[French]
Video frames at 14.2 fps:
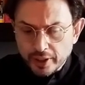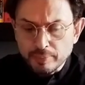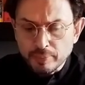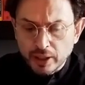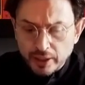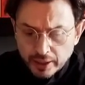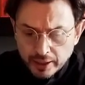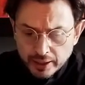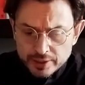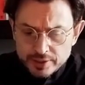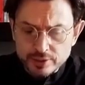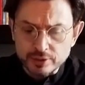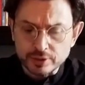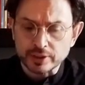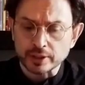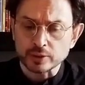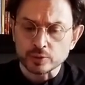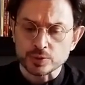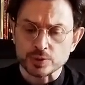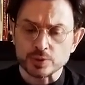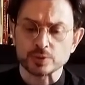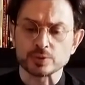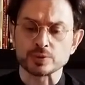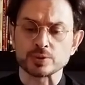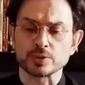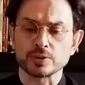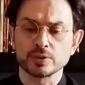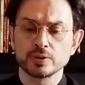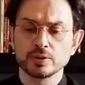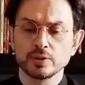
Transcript: Et par la grâce de ta conscience,